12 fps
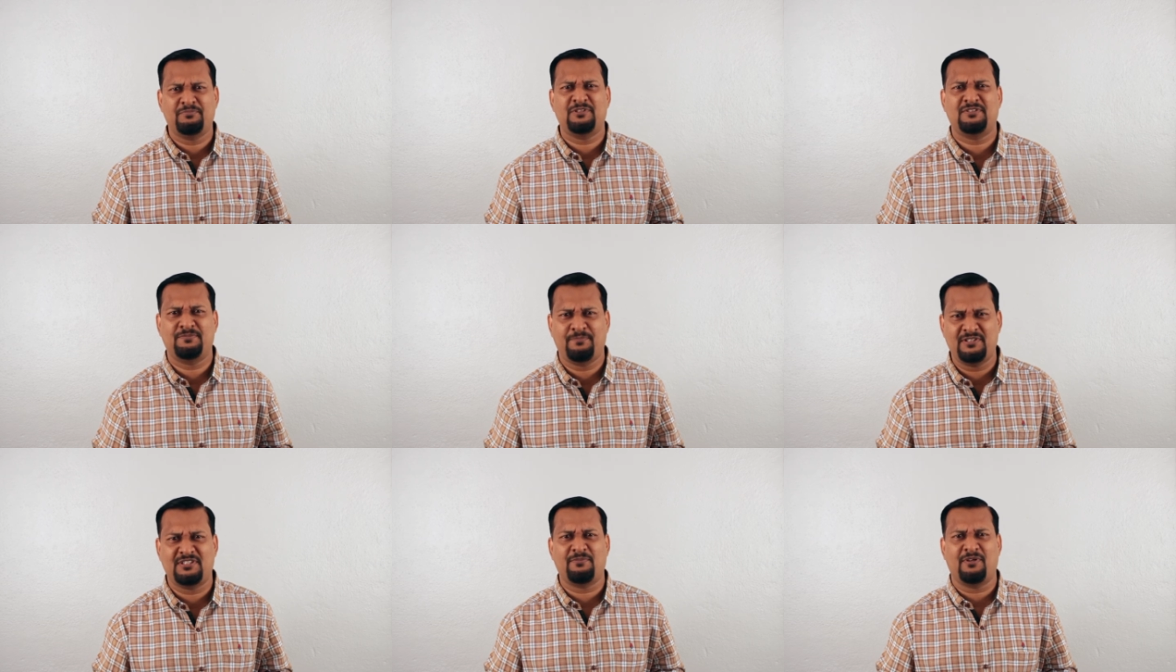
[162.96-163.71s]

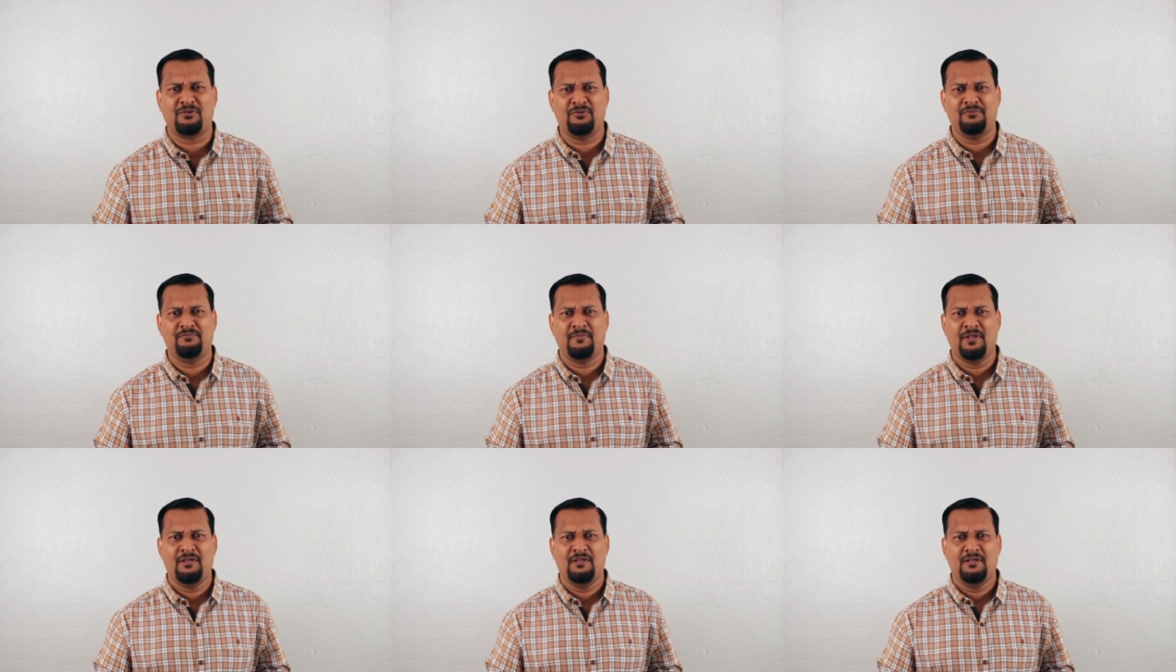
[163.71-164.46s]
प्रिंसिपल को
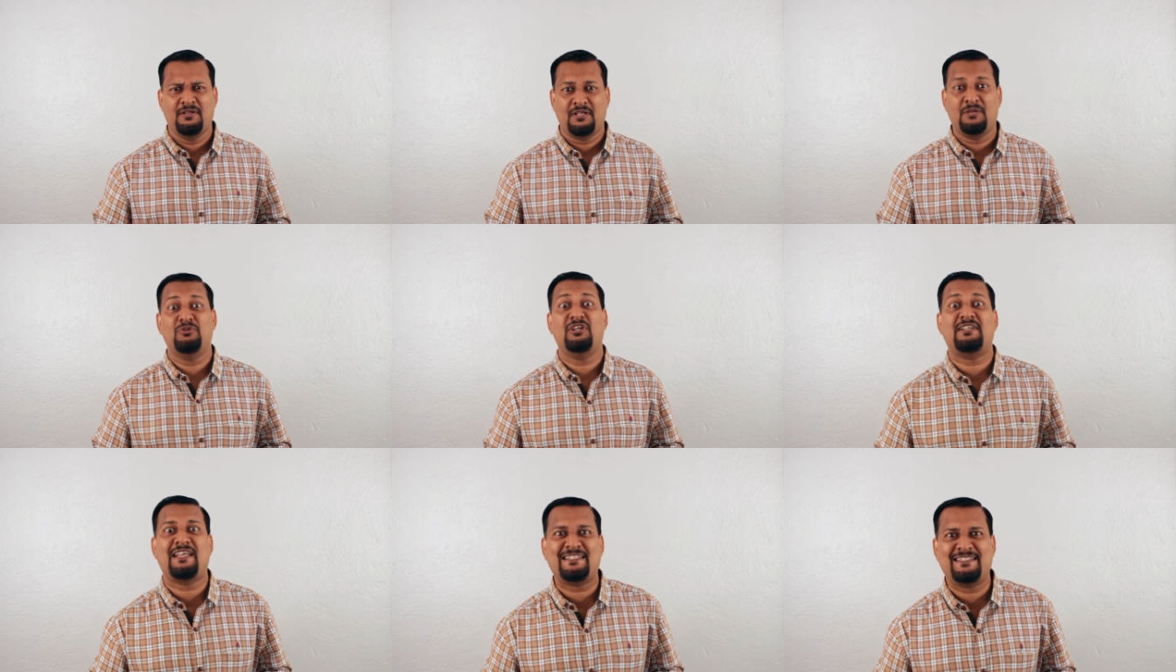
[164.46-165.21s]
कि मुझे
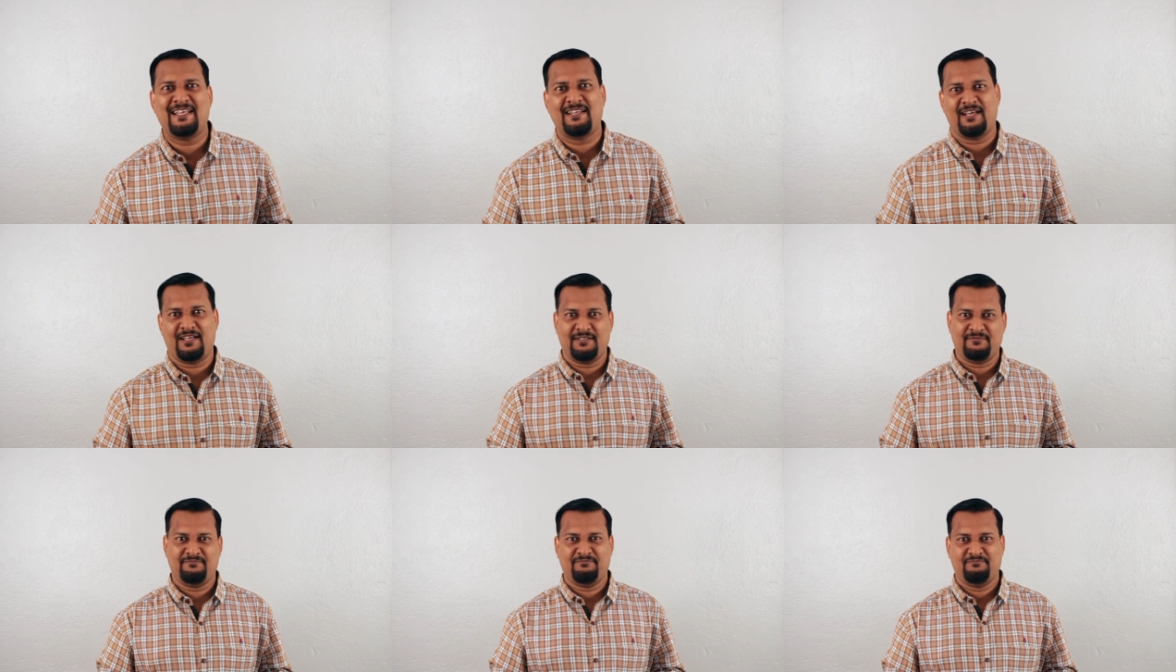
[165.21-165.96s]
टेस्ट देना है
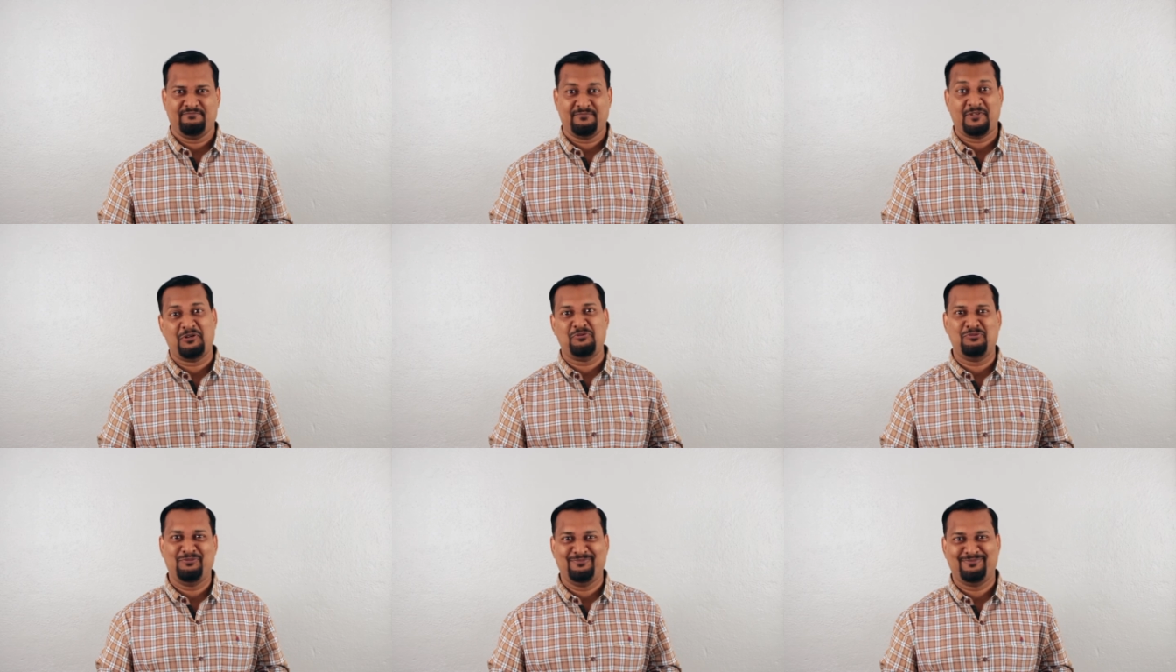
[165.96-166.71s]
कहो
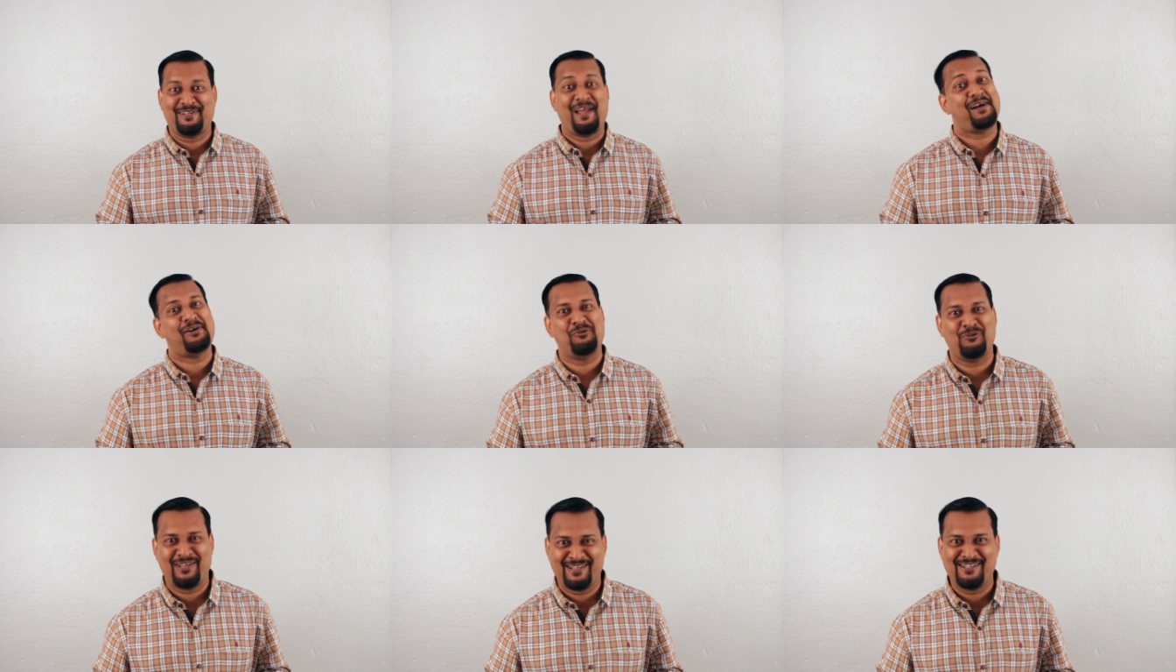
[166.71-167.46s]
क्या
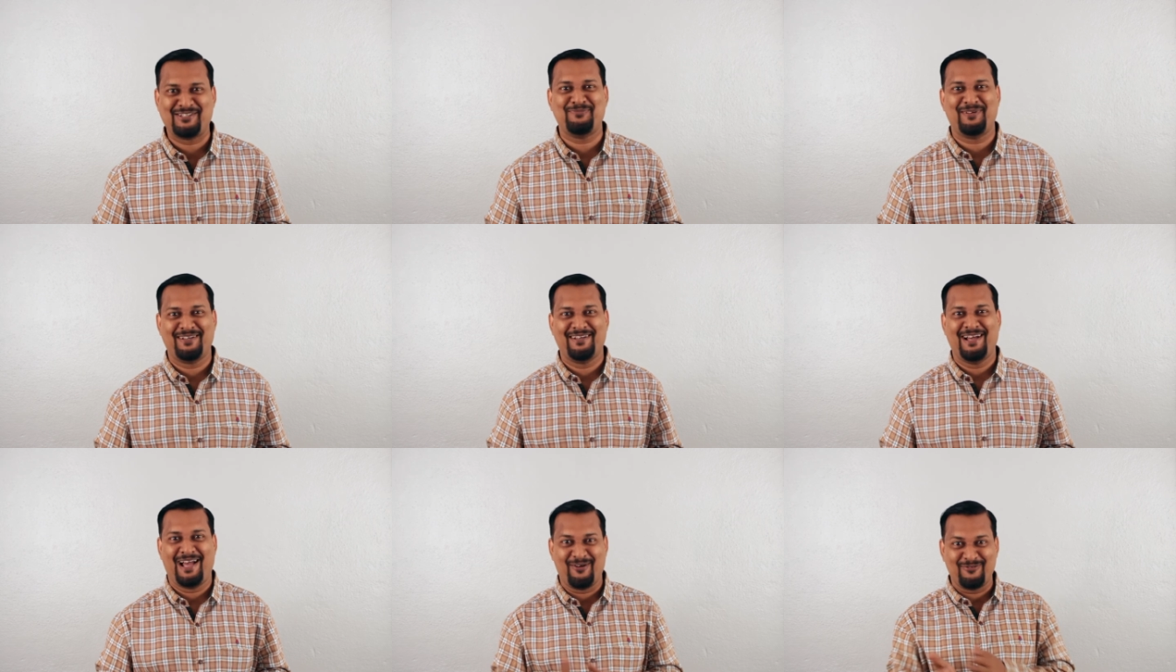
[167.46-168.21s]
कहोगे इंग्लिश में
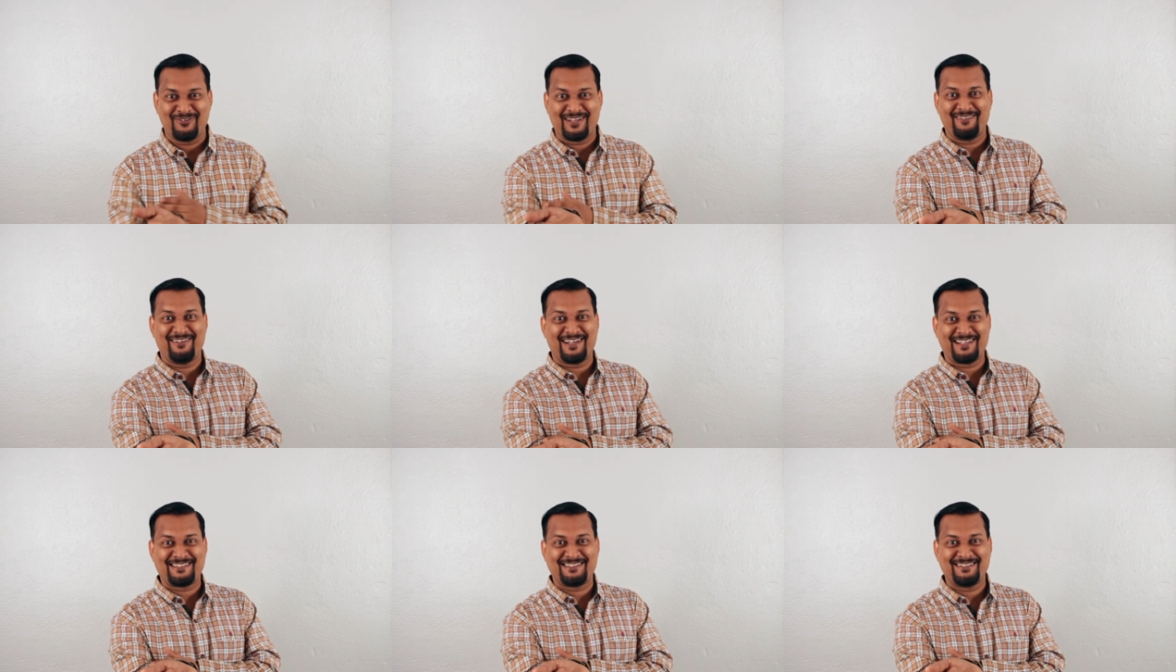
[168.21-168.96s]
आई वॉन्ट टू गिव अ
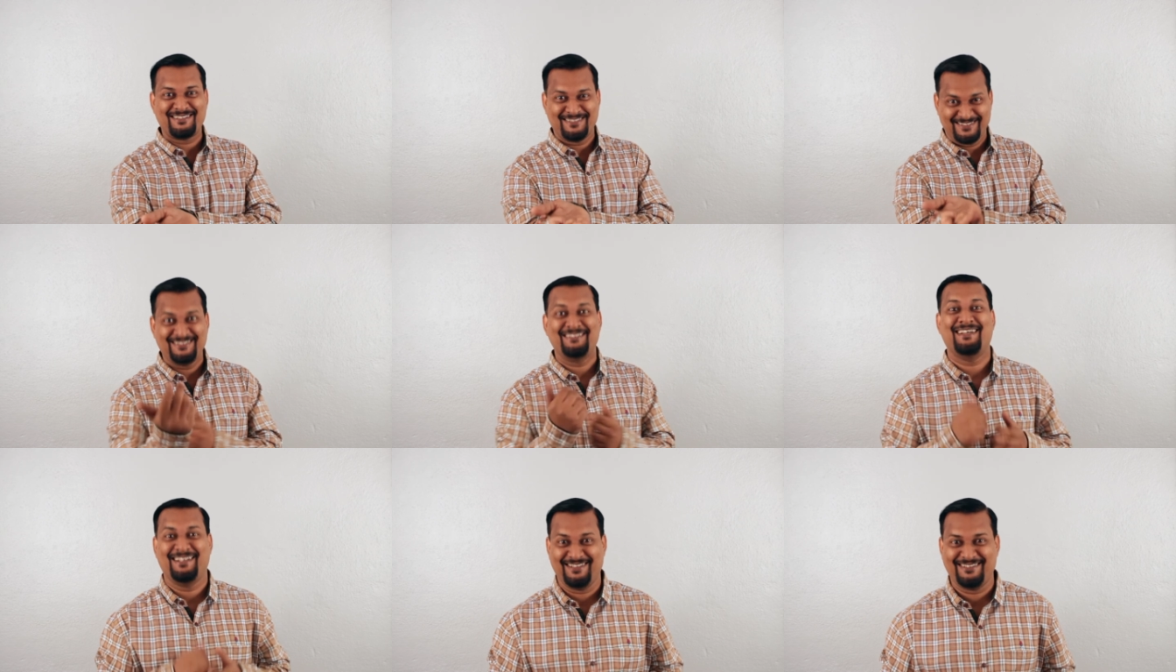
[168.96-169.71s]
टेस्ट
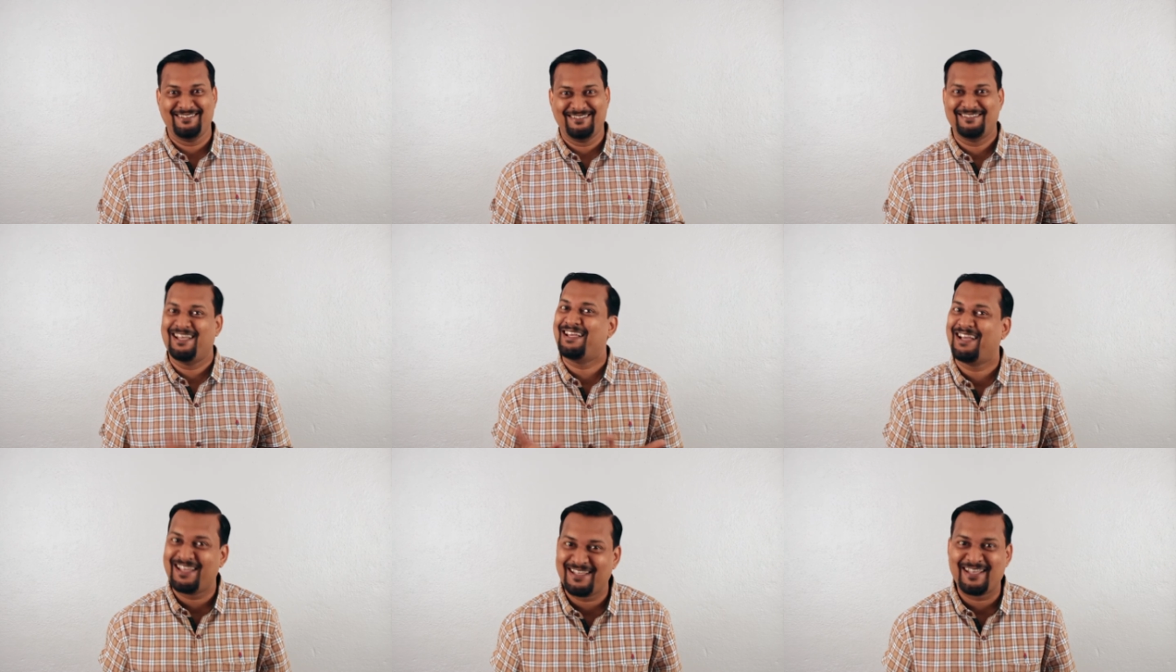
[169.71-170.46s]
है यही
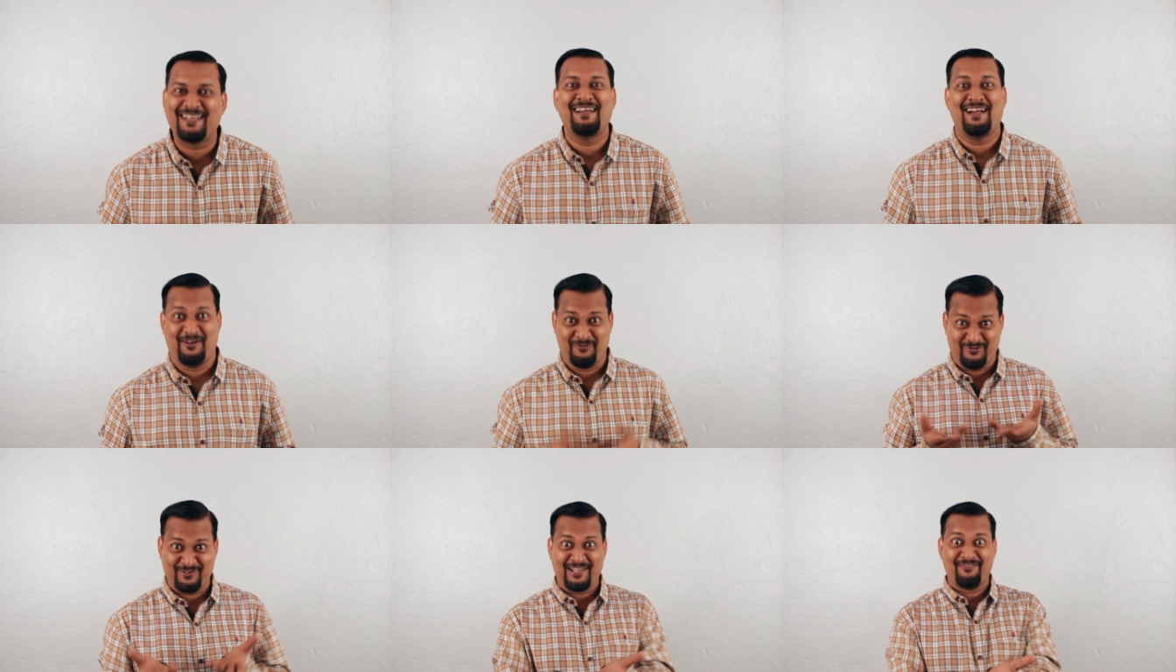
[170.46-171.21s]
कहेंगे आई
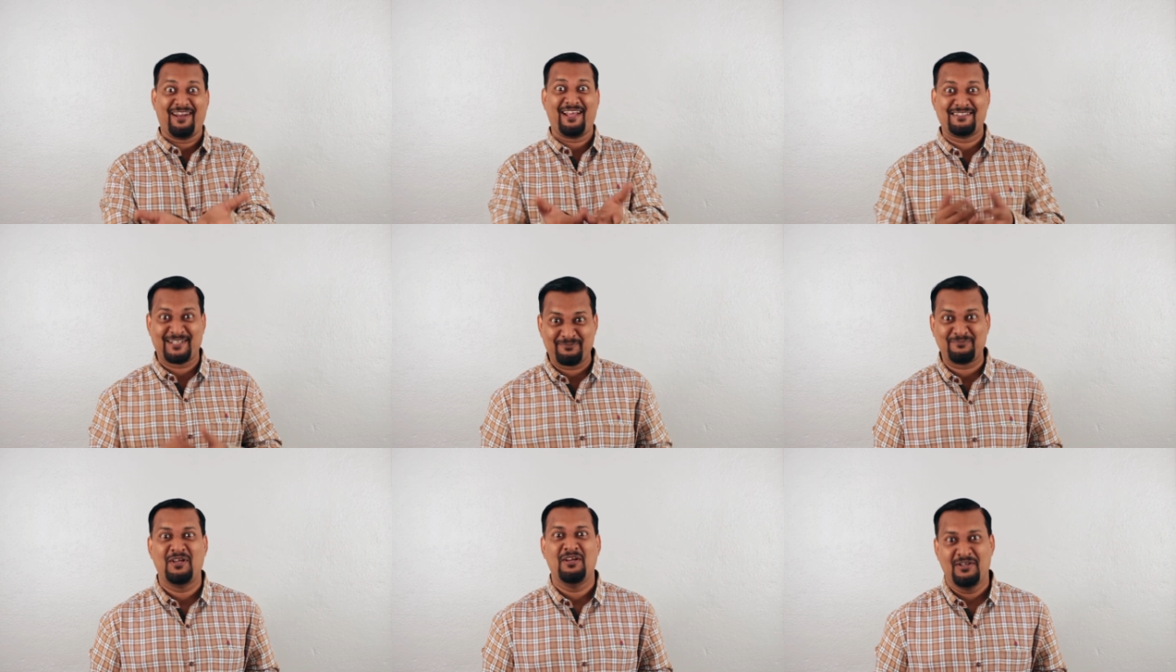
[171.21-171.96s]
वॉन्ट टू गिव एन एग्ज़ाम